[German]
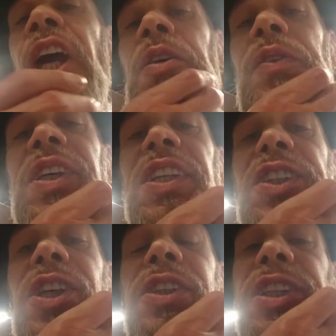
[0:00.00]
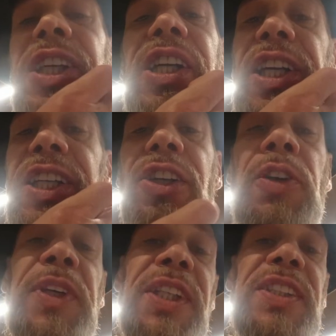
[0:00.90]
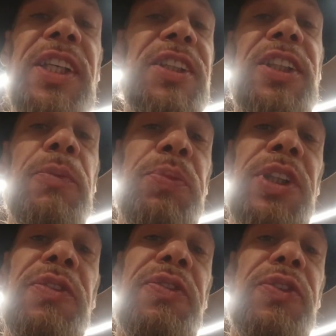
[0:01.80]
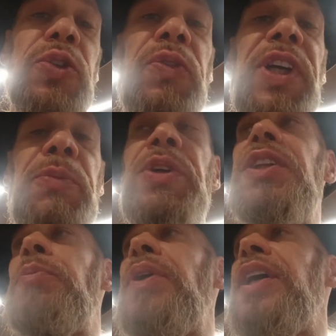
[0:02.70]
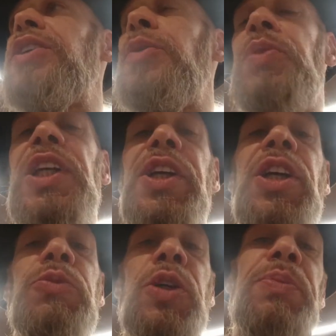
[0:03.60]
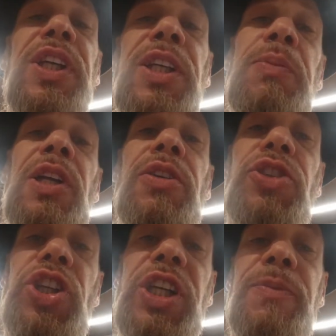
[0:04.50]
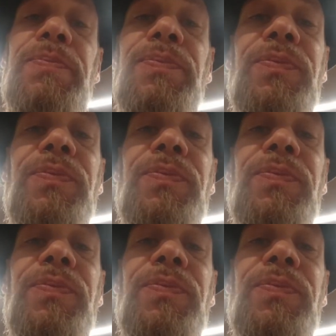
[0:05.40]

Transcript: Wie gesagt, die habe ich jetzt nicht in den Briefkuvert mit dabei gehabt, weil die kann man nur per E-Mail anschreiben.